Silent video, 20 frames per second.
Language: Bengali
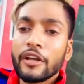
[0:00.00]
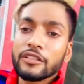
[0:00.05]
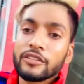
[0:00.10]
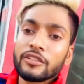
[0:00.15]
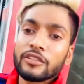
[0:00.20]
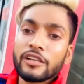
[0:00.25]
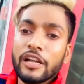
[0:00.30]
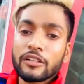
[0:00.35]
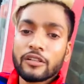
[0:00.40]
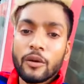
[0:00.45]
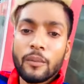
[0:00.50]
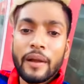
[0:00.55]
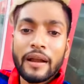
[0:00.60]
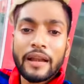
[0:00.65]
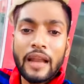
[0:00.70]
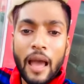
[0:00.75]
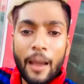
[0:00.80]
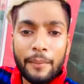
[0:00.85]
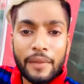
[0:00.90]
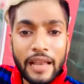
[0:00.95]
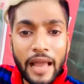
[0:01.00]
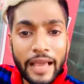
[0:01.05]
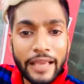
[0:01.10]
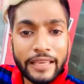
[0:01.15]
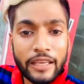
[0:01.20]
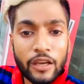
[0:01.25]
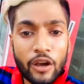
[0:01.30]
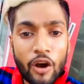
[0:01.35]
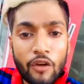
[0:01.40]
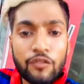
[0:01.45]
একজন ক্রিয়েটর বাট আমি
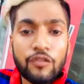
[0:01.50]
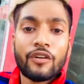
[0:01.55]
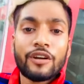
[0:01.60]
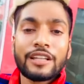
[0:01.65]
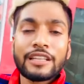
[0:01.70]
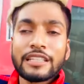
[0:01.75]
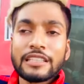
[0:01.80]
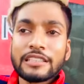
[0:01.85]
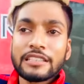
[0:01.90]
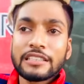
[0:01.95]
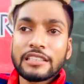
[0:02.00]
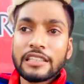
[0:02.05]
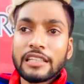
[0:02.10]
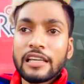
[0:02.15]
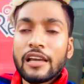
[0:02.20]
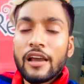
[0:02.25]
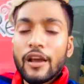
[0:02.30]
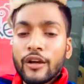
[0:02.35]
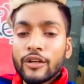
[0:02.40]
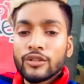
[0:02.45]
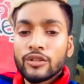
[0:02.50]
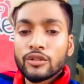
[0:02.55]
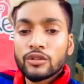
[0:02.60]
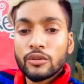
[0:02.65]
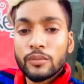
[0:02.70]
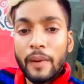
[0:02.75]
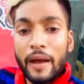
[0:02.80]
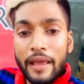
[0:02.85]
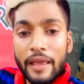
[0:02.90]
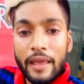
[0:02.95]
লাইকই অফ করে দিচ্ছি শুধু
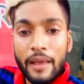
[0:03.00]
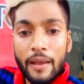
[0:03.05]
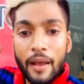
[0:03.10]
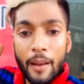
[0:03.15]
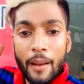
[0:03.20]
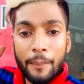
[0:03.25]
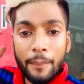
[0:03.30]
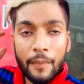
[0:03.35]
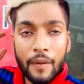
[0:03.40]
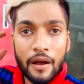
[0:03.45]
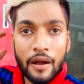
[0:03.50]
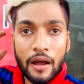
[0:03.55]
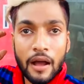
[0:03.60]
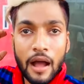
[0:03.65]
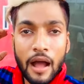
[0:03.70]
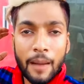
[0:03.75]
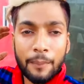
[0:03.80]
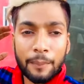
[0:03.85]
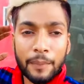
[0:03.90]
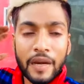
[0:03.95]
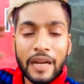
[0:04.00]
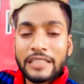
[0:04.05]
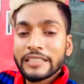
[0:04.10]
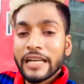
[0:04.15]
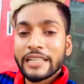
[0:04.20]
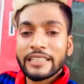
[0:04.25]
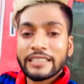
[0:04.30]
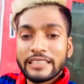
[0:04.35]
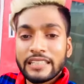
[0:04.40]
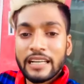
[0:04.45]
ভাই আপনারা
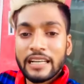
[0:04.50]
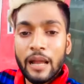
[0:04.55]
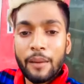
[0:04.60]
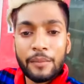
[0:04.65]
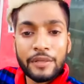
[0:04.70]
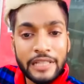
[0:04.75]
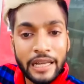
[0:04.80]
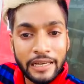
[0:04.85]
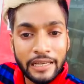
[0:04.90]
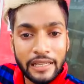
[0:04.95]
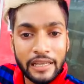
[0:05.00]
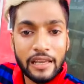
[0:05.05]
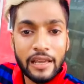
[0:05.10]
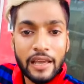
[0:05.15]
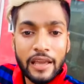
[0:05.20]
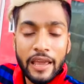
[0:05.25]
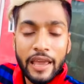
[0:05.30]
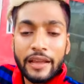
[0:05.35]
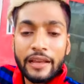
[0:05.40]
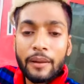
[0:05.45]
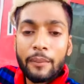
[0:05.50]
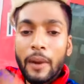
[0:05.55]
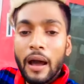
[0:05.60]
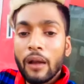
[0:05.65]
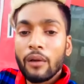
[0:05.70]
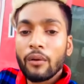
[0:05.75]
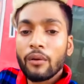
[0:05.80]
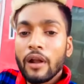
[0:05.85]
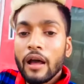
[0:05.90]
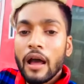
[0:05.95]
চাইতেছেন আমি জানি এটা
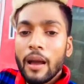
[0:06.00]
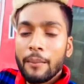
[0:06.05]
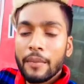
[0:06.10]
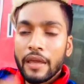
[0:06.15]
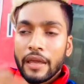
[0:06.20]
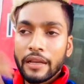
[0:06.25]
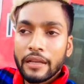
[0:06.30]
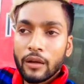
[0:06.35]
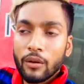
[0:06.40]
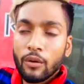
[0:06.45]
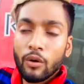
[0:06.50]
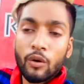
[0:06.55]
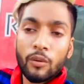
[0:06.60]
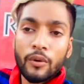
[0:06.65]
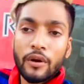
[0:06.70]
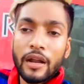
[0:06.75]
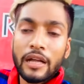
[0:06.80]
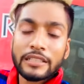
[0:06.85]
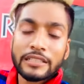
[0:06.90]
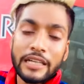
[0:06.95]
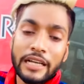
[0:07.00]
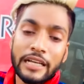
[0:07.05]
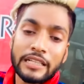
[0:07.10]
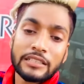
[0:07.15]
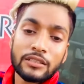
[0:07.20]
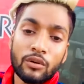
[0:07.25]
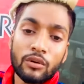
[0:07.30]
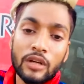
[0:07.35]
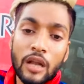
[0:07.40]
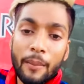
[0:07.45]
ভালো না আমি এটা করব না শেষ
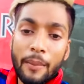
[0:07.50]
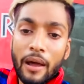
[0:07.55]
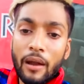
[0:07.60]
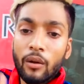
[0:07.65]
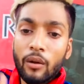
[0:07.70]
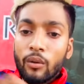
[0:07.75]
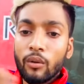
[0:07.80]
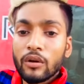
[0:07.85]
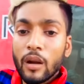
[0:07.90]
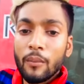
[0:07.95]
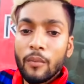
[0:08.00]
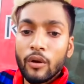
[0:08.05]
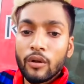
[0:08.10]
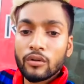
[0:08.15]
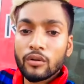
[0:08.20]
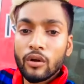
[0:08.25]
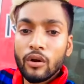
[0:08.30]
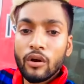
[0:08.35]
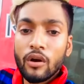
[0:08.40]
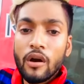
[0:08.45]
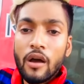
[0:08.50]
কোনটা ভালো কোনটা মন্দ